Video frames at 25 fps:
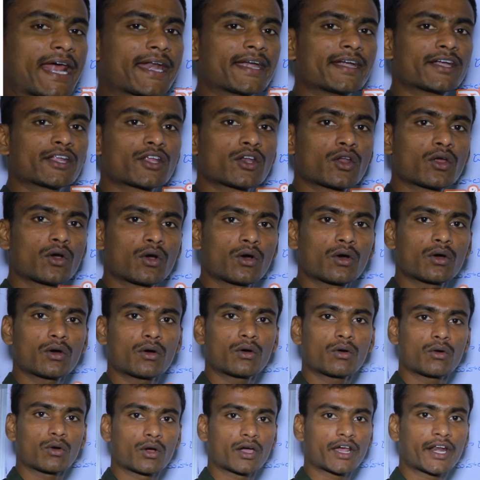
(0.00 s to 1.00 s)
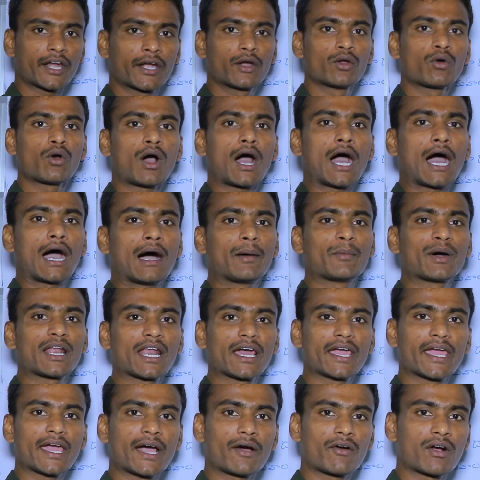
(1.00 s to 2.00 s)
గ్యారంటీల్లో ఒక రెండు
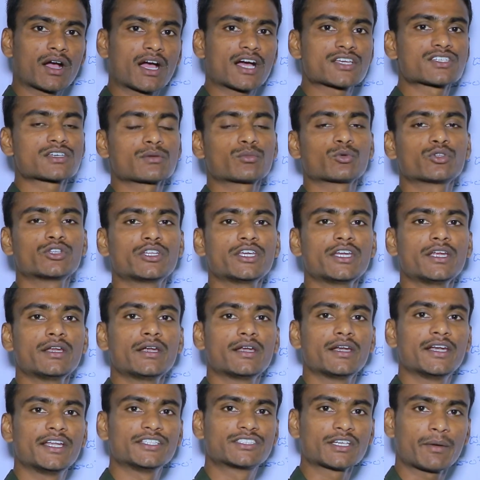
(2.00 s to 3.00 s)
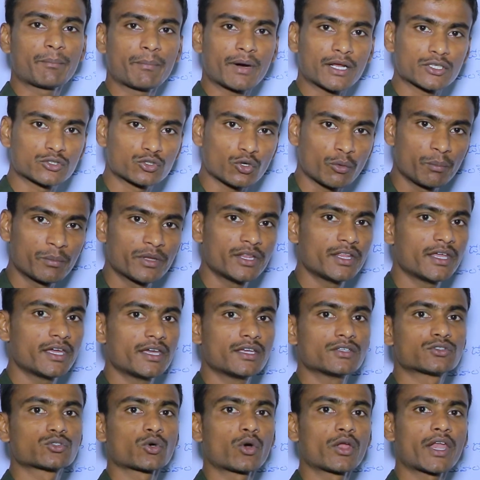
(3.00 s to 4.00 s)
అమలయ్యే అవకాశం ఉంది డిసెంబర్ తొమ్మిది
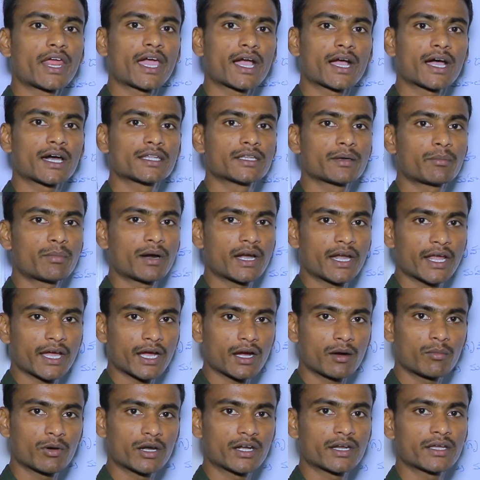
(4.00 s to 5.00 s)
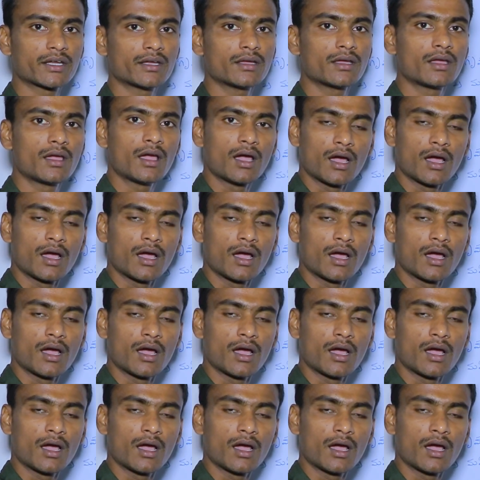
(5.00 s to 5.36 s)
సోనియా గాంధీ బర్త్డే కాబట్టి